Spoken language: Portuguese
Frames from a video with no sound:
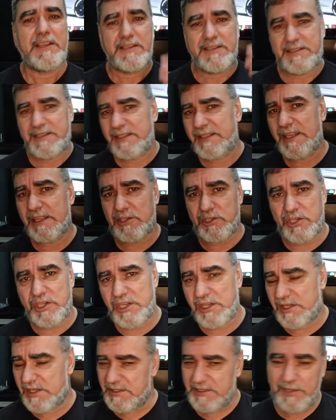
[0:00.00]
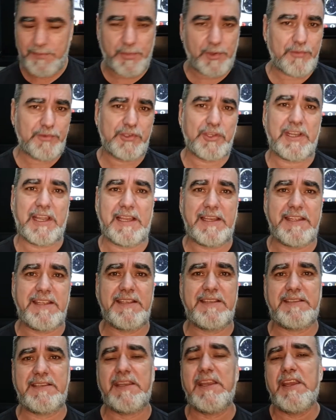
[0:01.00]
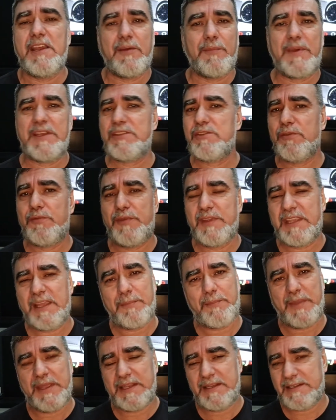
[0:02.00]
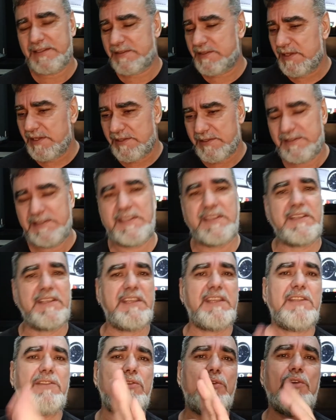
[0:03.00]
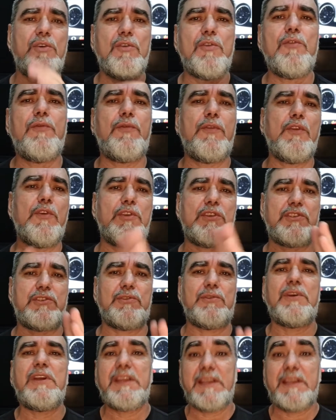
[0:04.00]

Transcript: se dedique, se profissionalize, mas não fique apenas seguindo o fluxo